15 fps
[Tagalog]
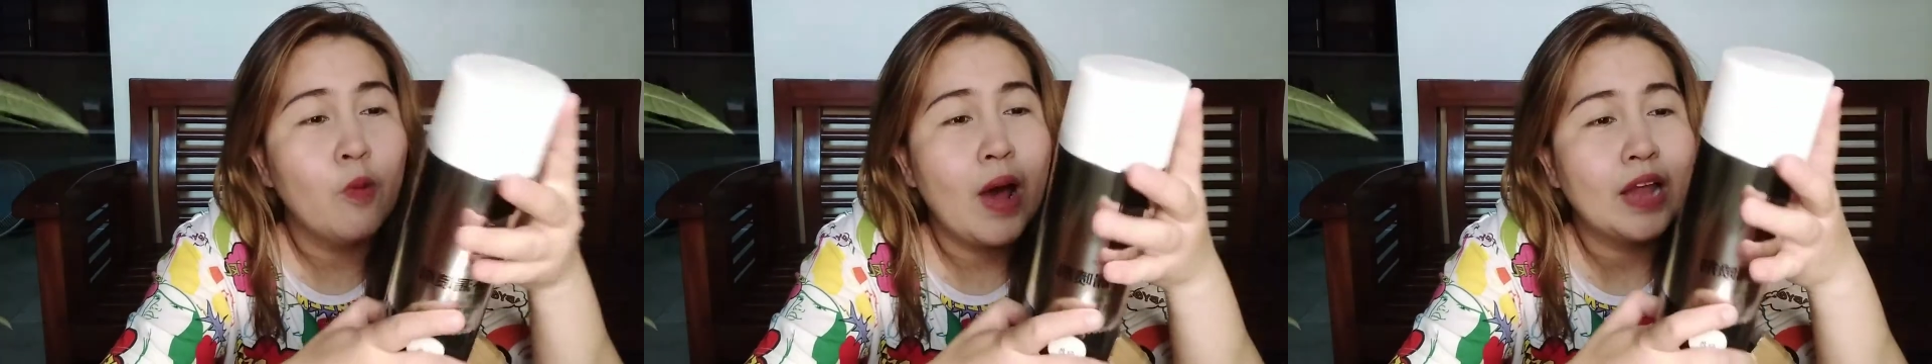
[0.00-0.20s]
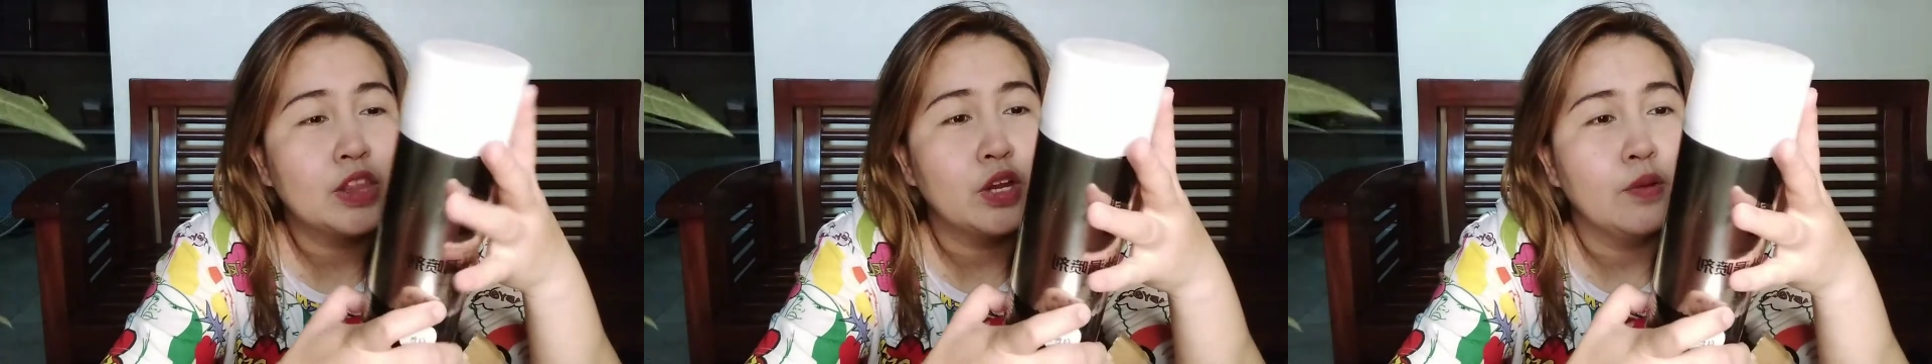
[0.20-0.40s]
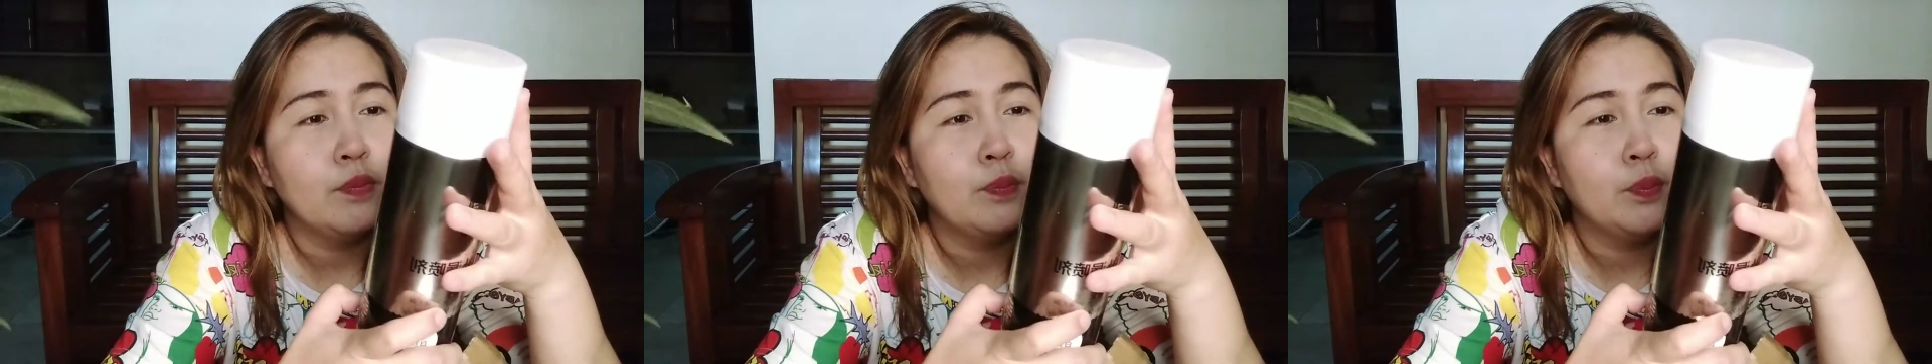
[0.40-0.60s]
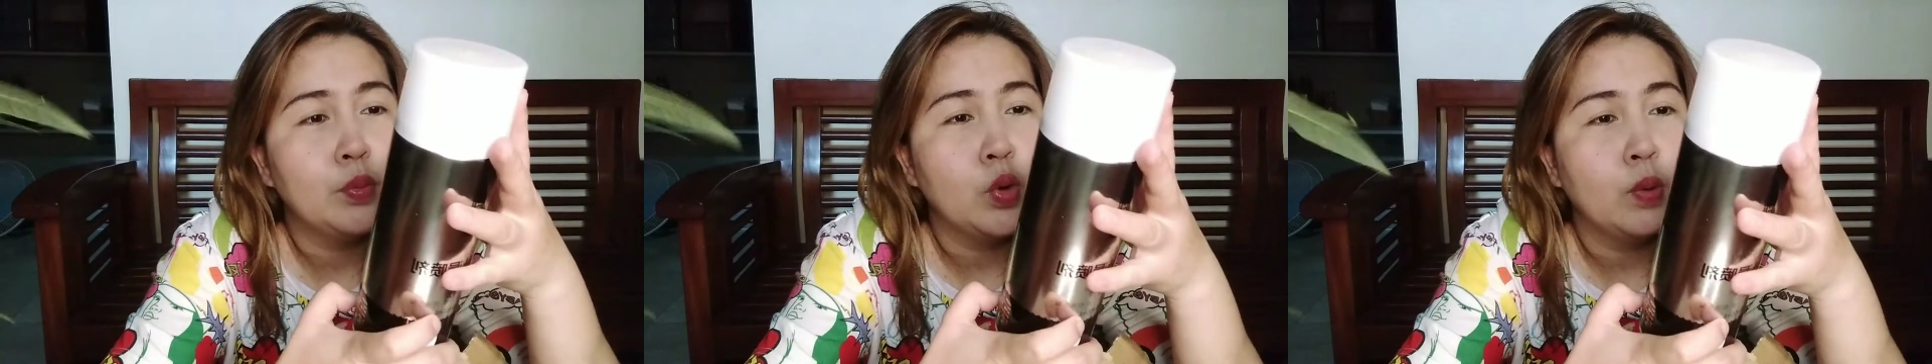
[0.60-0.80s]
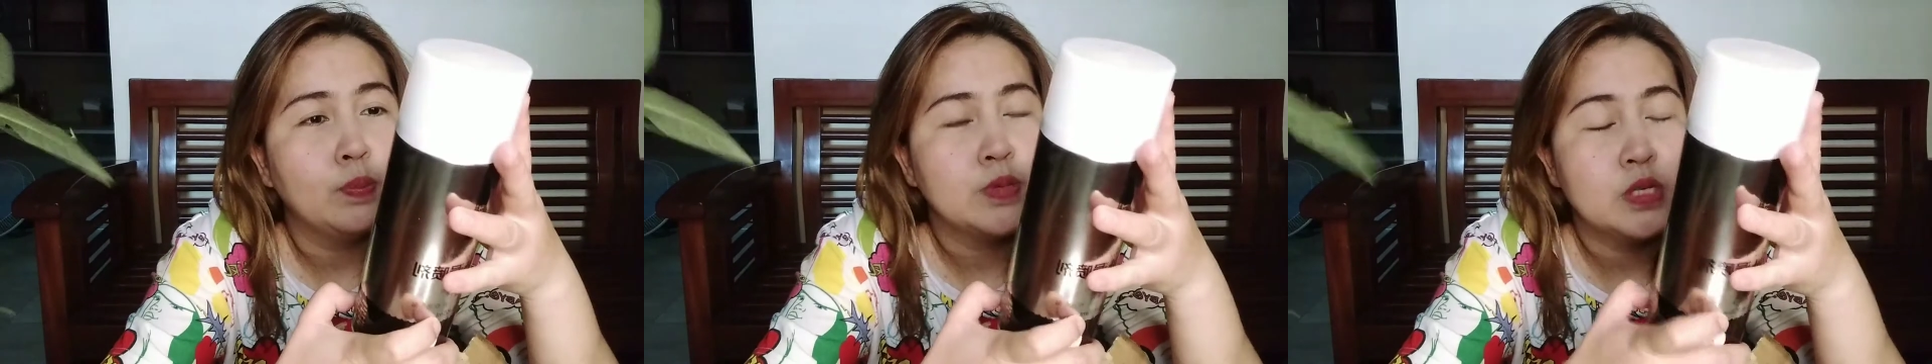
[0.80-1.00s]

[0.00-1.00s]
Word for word: waterproof